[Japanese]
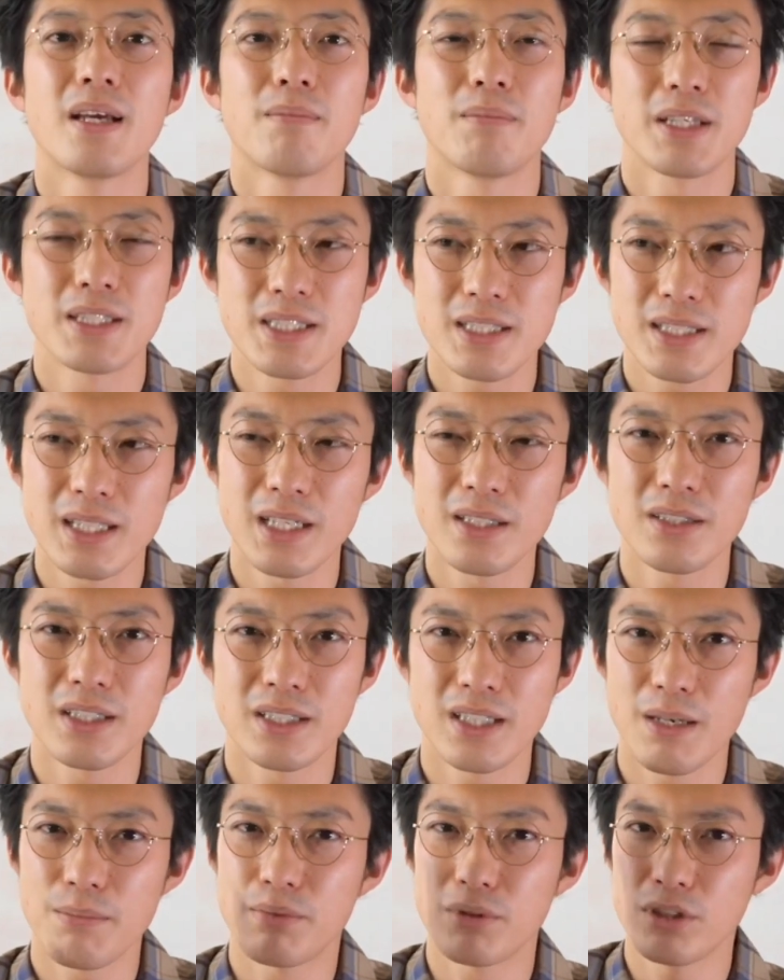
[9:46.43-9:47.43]
まあ、近くに
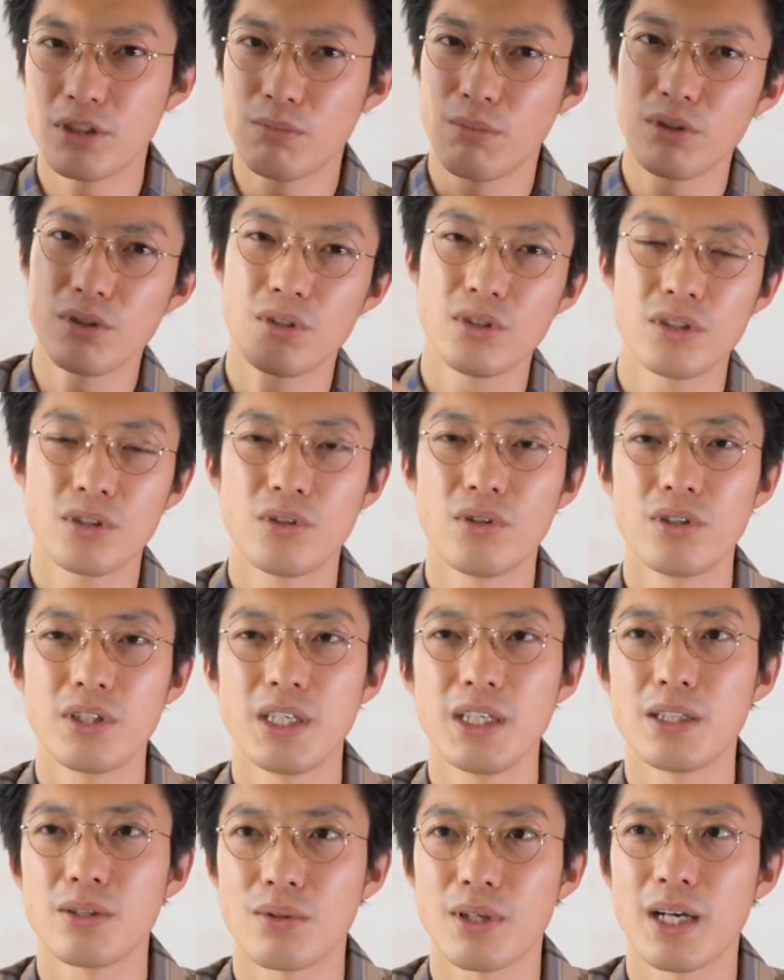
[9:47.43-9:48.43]
ね
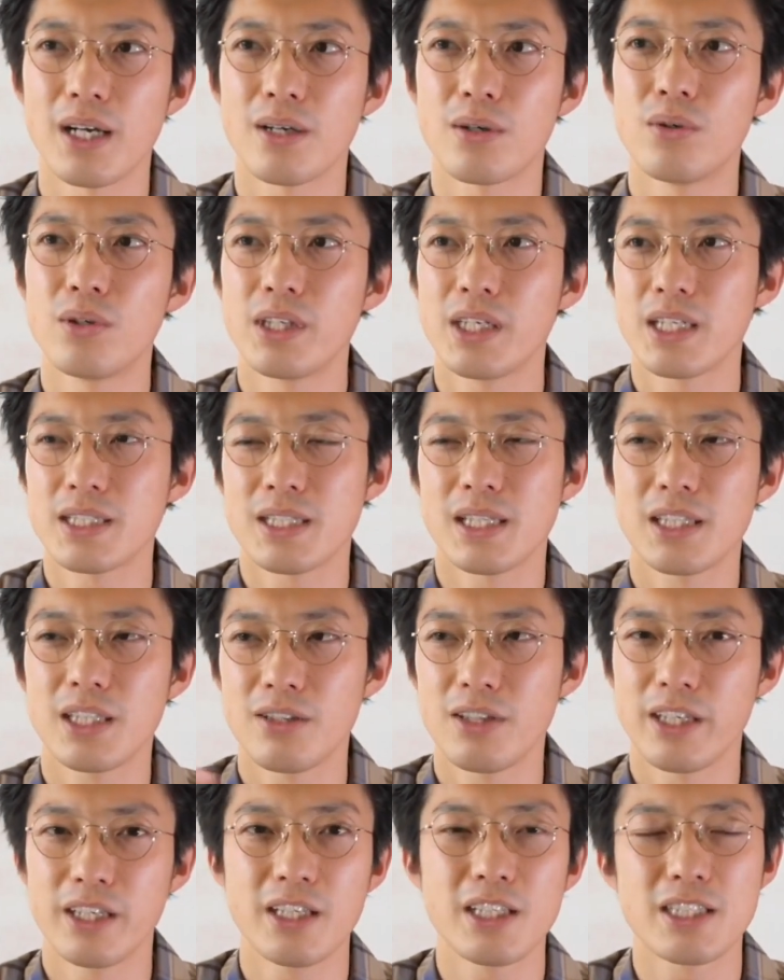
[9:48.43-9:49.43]
ドゥーボトルコーヒーとかコーヒー屋さんっていう
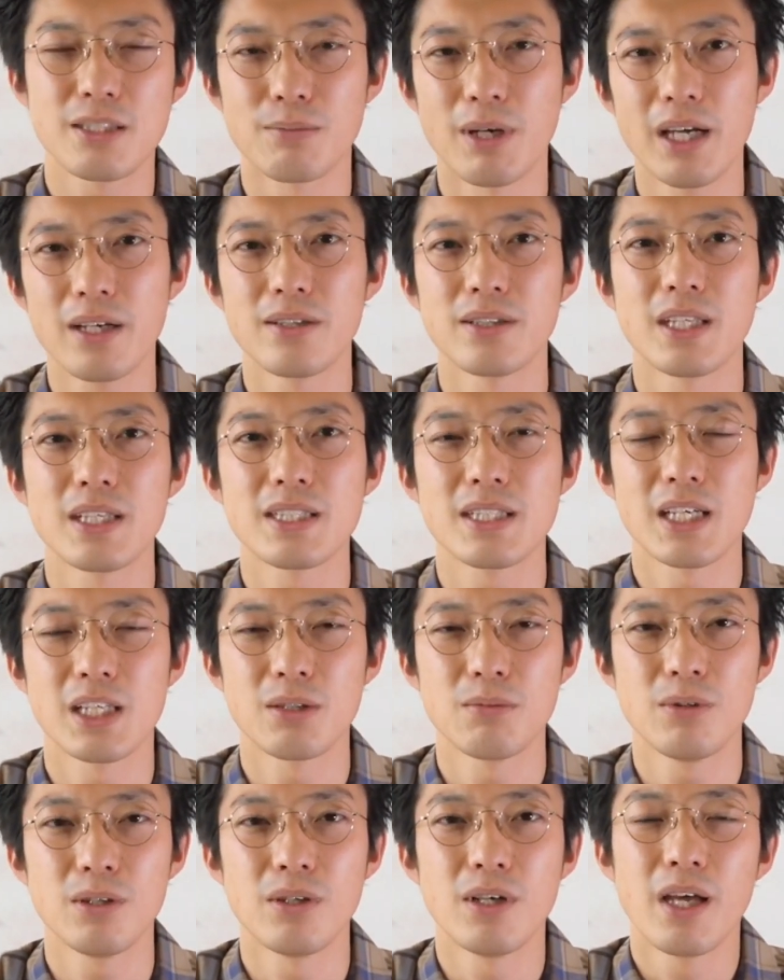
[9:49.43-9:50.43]
のはいくつもあるんですけ
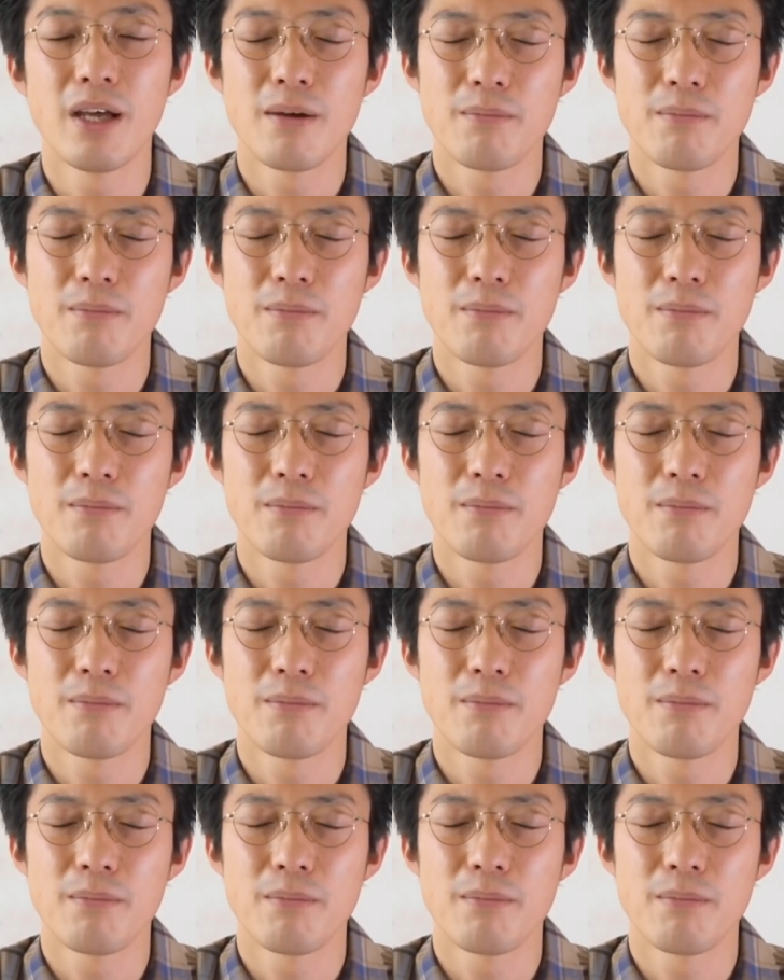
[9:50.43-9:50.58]
ども、